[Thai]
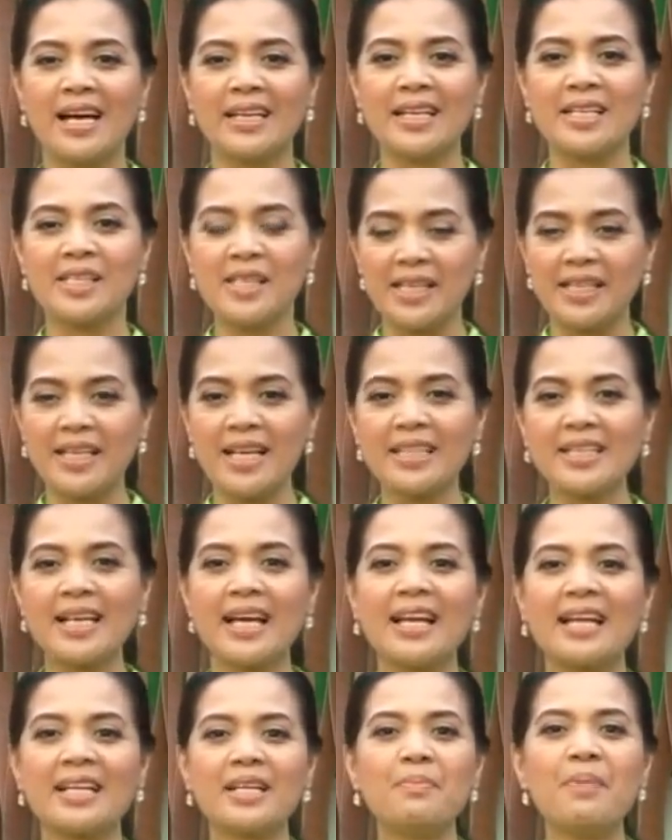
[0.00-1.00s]
ในสิ่งที่อา
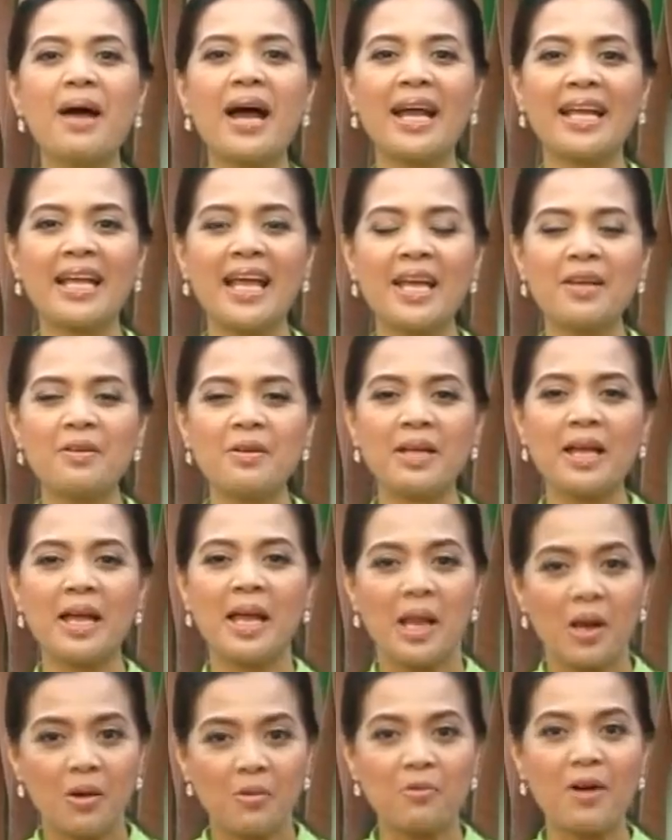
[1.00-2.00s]
จารย์อธิบาย
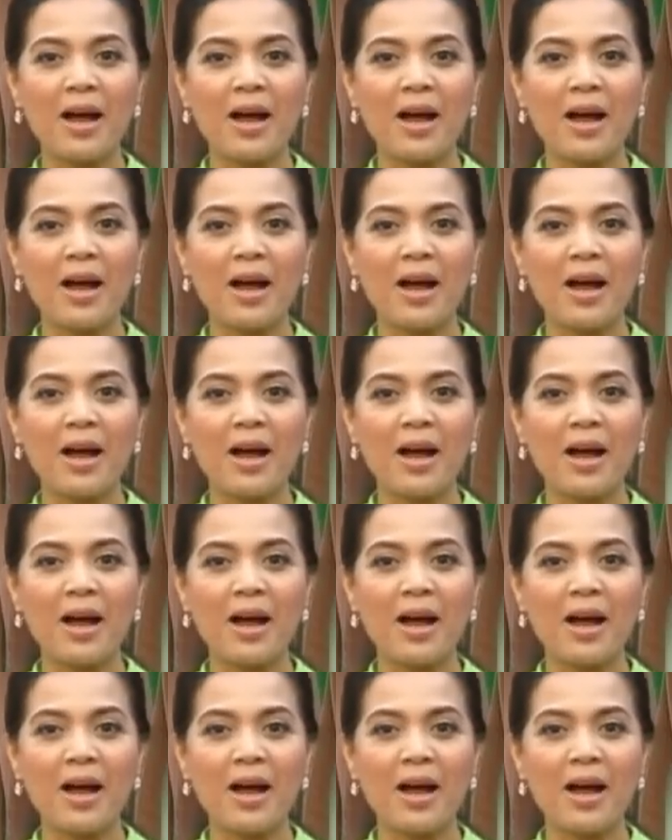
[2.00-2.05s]
ให้เรา